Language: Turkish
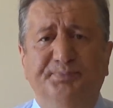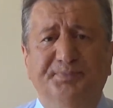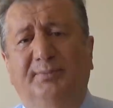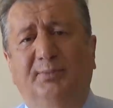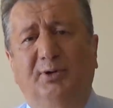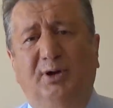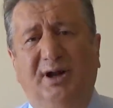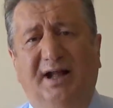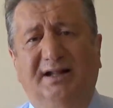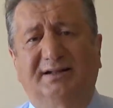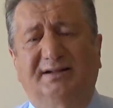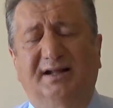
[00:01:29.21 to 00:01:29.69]

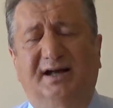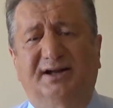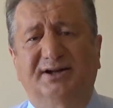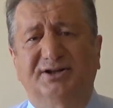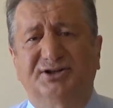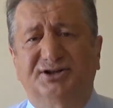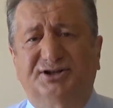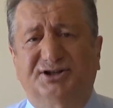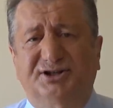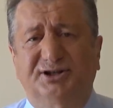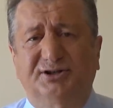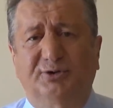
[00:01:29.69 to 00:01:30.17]
Bülent
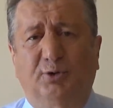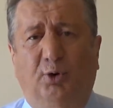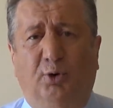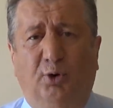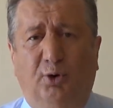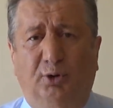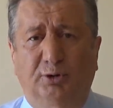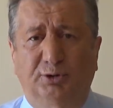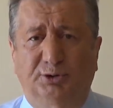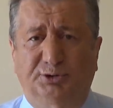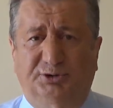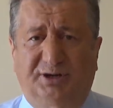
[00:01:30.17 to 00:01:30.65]
Arınç'ın
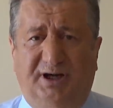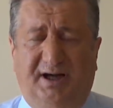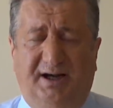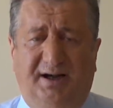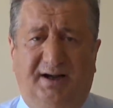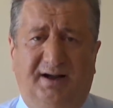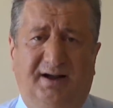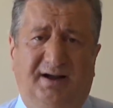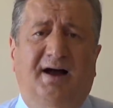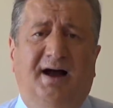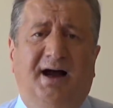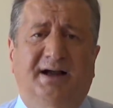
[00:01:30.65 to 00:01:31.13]
oğlu
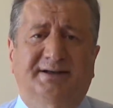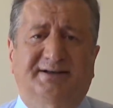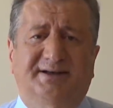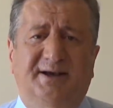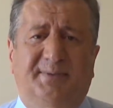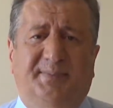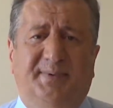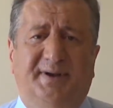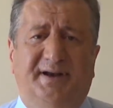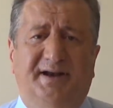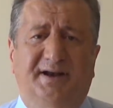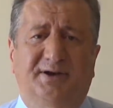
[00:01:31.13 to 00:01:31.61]
da
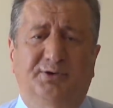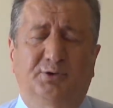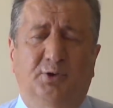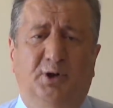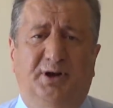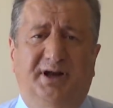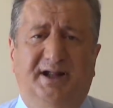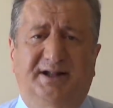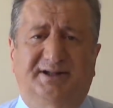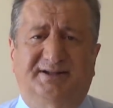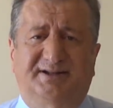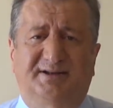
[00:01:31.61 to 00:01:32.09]
AKP'nin
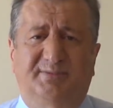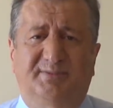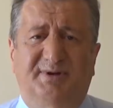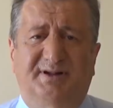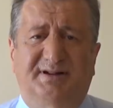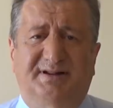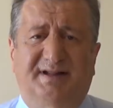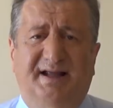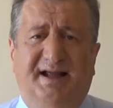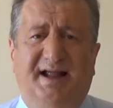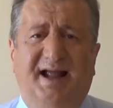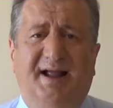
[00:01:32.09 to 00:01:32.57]

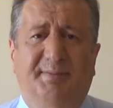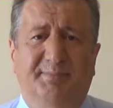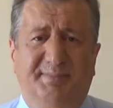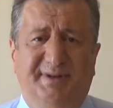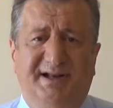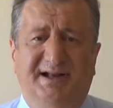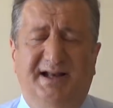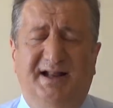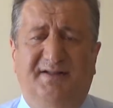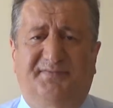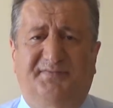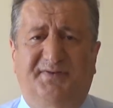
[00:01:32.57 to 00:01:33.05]
yönetiminde hem
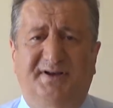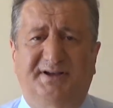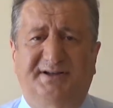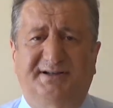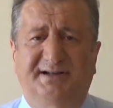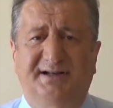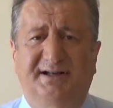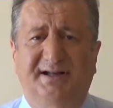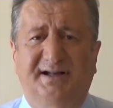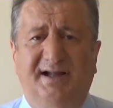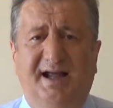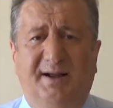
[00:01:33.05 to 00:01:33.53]

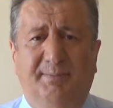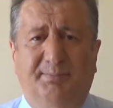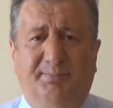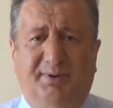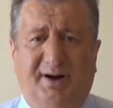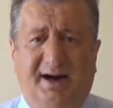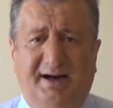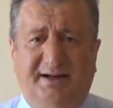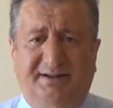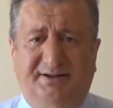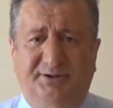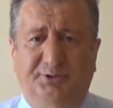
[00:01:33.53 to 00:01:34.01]
milletvekili hem
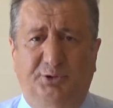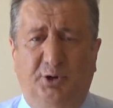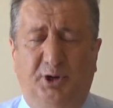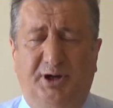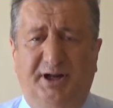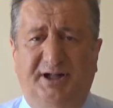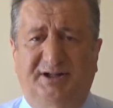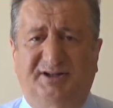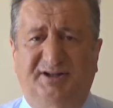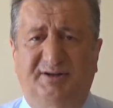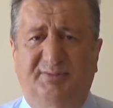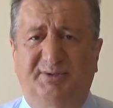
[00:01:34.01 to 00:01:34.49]
parti
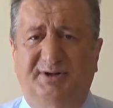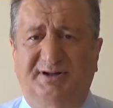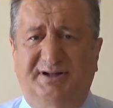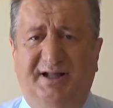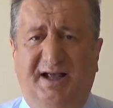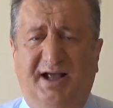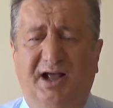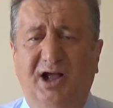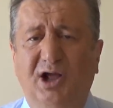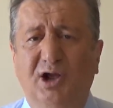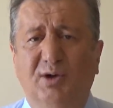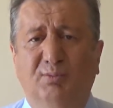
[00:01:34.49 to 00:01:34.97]

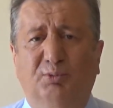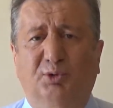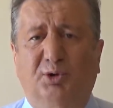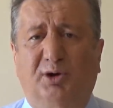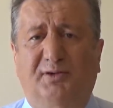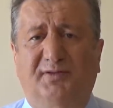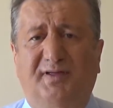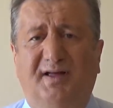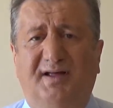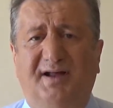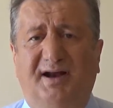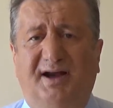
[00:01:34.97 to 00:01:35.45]
yönetiminde.
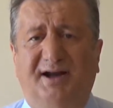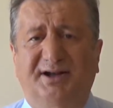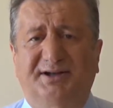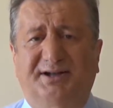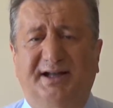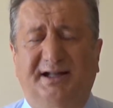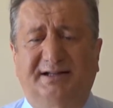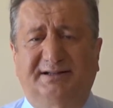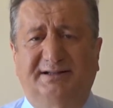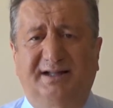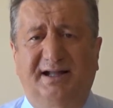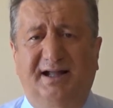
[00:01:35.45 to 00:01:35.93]
Buradan
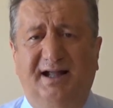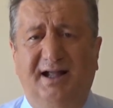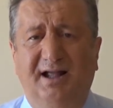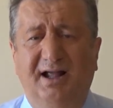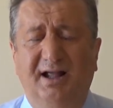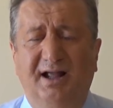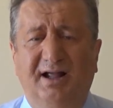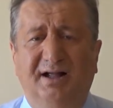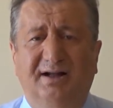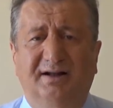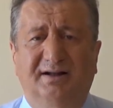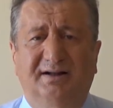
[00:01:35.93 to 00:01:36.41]
hareketle
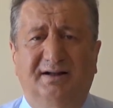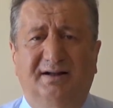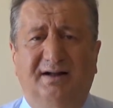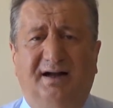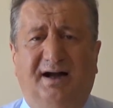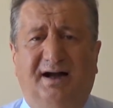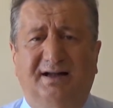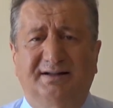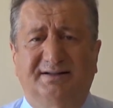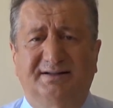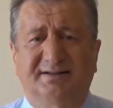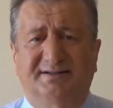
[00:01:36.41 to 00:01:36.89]
e,
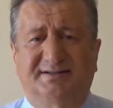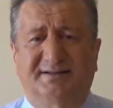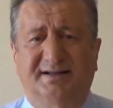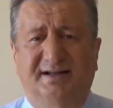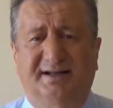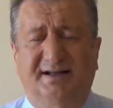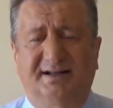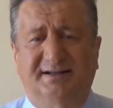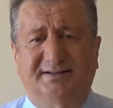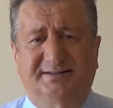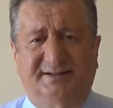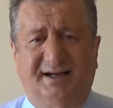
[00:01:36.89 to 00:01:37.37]

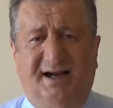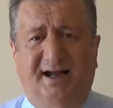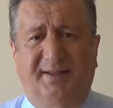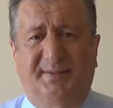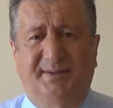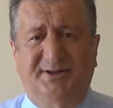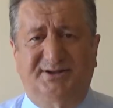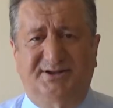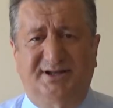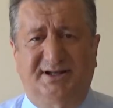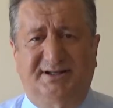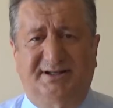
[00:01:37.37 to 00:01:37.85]
hadise
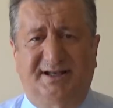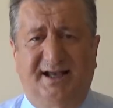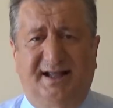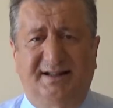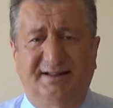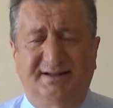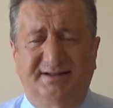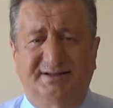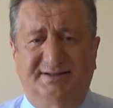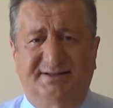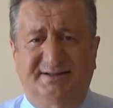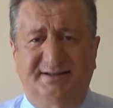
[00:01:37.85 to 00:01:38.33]
sadece
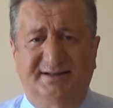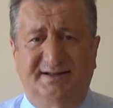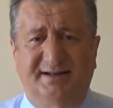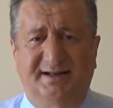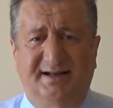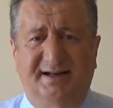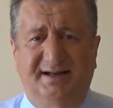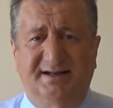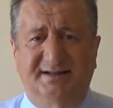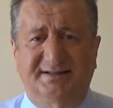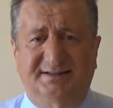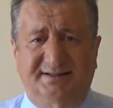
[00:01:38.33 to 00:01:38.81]

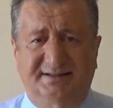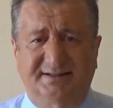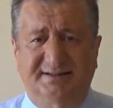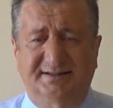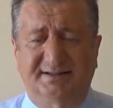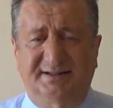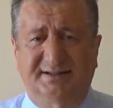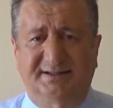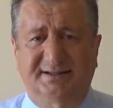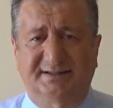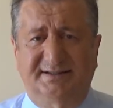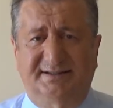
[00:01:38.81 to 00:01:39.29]
kendisiyle
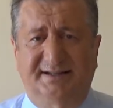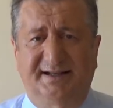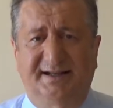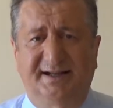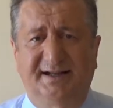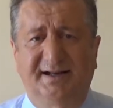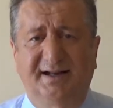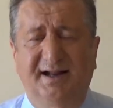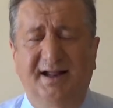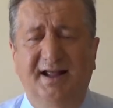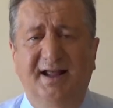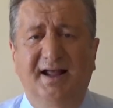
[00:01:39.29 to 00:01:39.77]
sınırlı
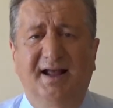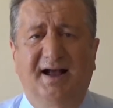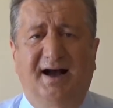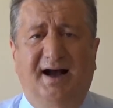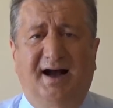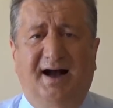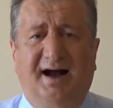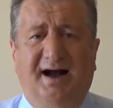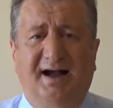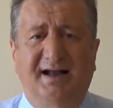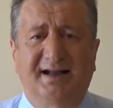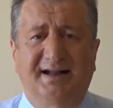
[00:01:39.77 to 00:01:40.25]
değil,
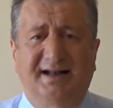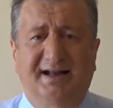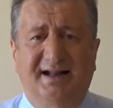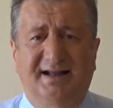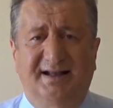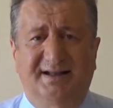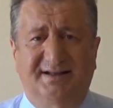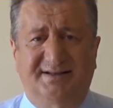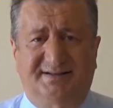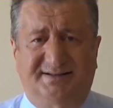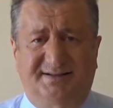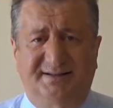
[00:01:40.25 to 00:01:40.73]

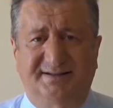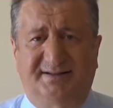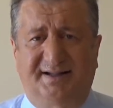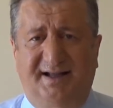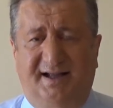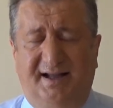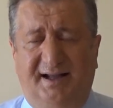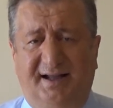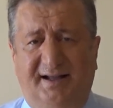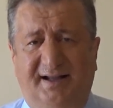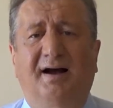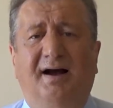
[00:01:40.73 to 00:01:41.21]
ailesi
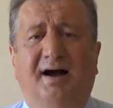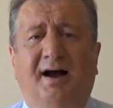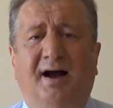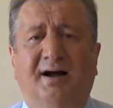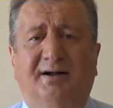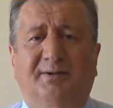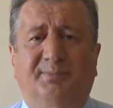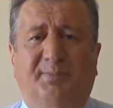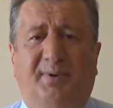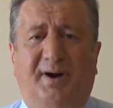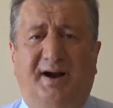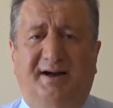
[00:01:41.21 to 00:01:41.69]
de
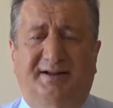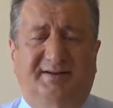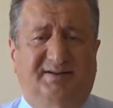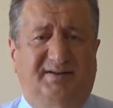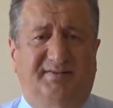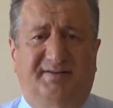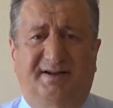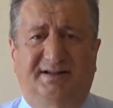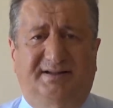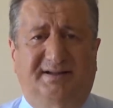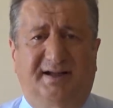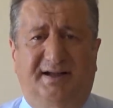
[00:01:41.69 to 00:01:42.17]
AK
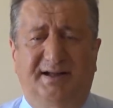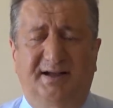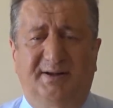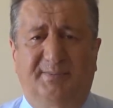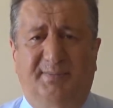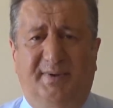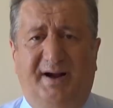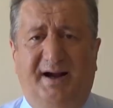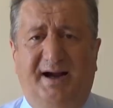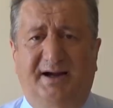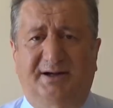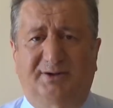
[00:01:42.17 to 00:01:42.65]
Parti ve Tayyip
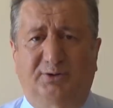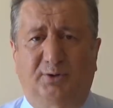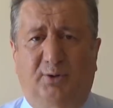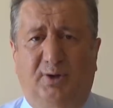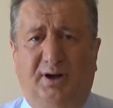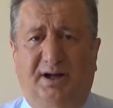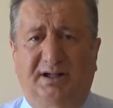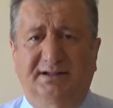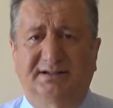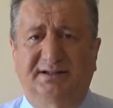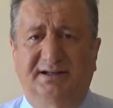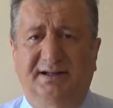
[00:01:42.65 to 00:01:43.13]

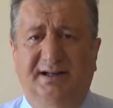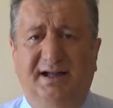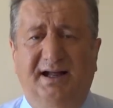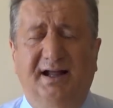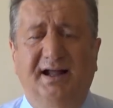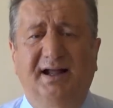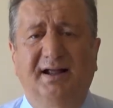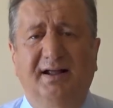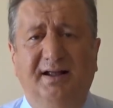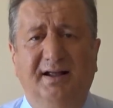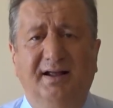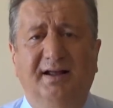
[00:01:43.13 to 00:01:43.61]
Erdoğan
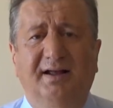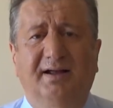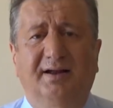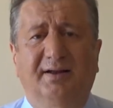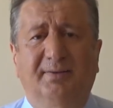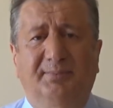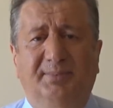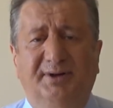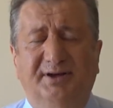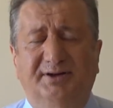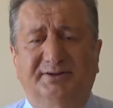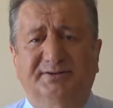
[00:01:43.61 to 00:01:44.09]
ile
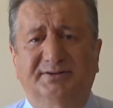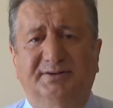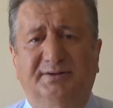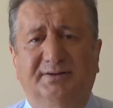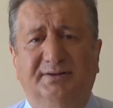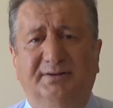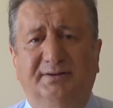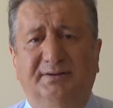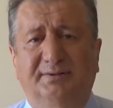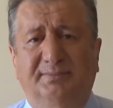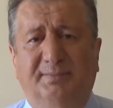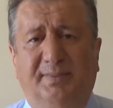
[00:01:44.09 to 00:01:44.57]
bir
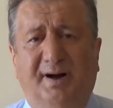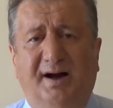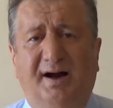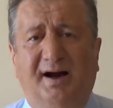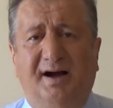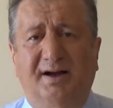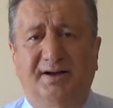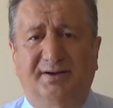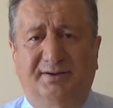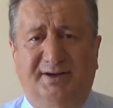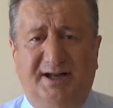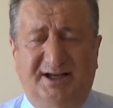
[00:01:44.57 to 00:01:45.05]
e,
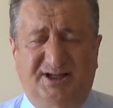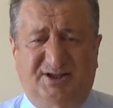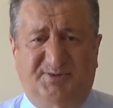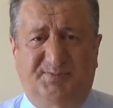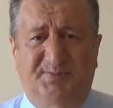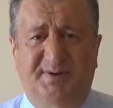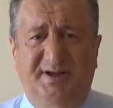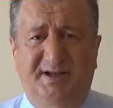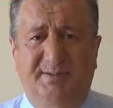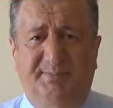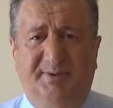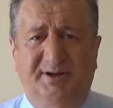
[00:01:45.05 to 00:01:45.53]
bağ,
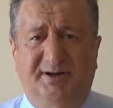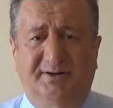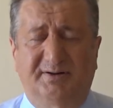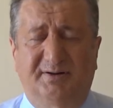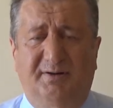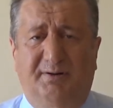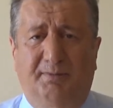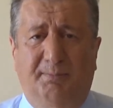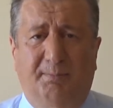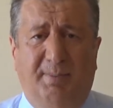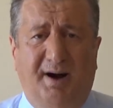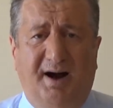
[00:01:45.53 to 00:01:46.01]
resmi bir
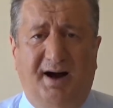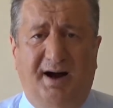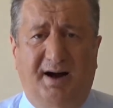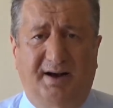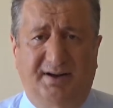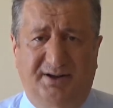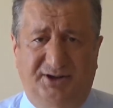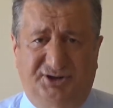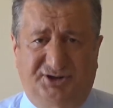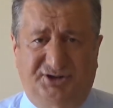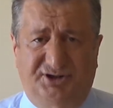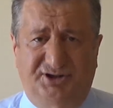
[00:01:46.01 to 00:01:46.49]
bağ
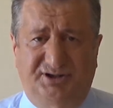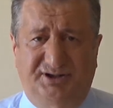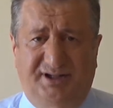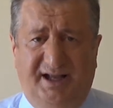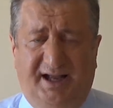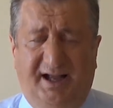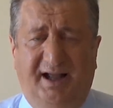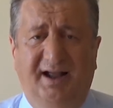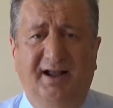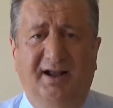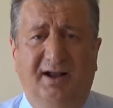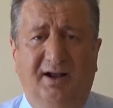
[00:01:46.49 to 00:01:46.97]

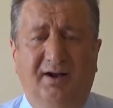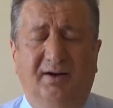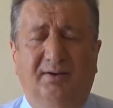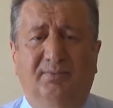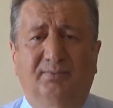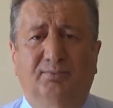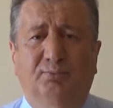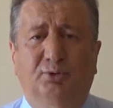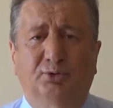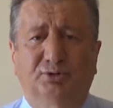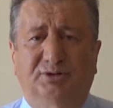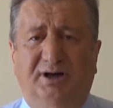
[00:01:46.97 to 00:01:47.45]
içinde.
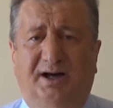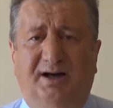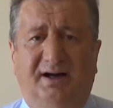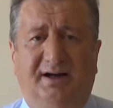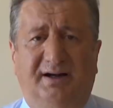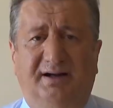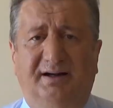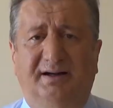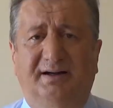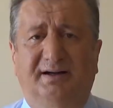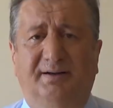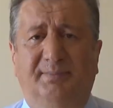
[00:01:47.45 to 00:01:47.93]
Bu da
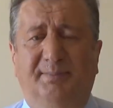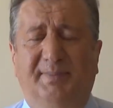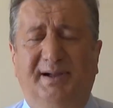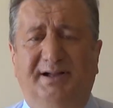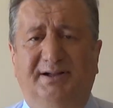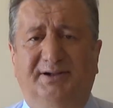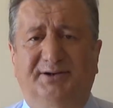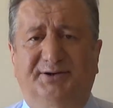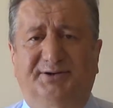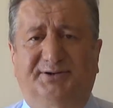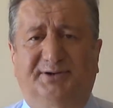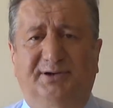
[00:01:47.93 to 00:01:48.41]
e,
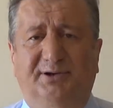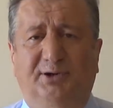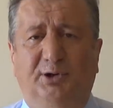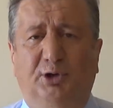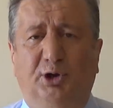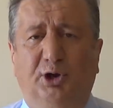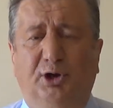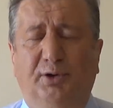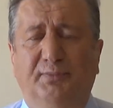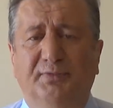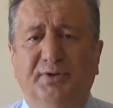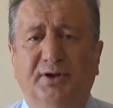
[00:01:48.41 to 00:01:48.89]

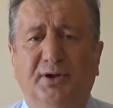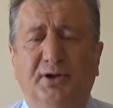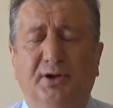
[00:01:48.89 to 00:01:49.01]
belirtiliyor.